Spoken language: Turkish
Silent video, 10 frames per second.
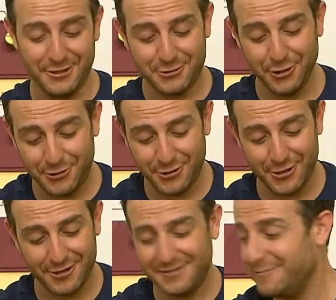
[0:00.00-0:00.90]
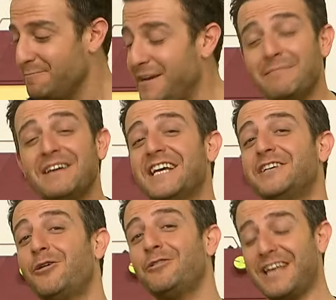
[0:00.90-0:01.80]
Çünkü Bilmeceyi
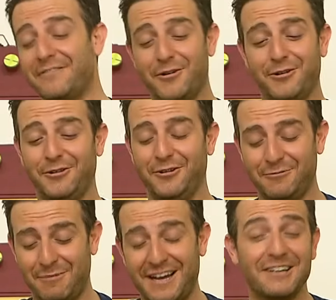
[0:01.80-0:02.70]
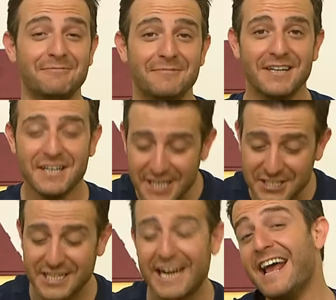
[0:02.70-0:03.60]
çok seviyorum. Bakalım
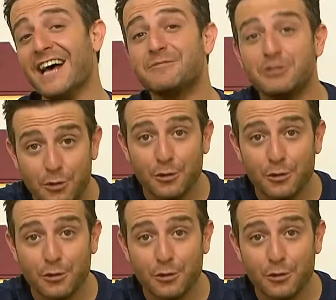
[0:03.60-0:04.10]
içine ne yazmış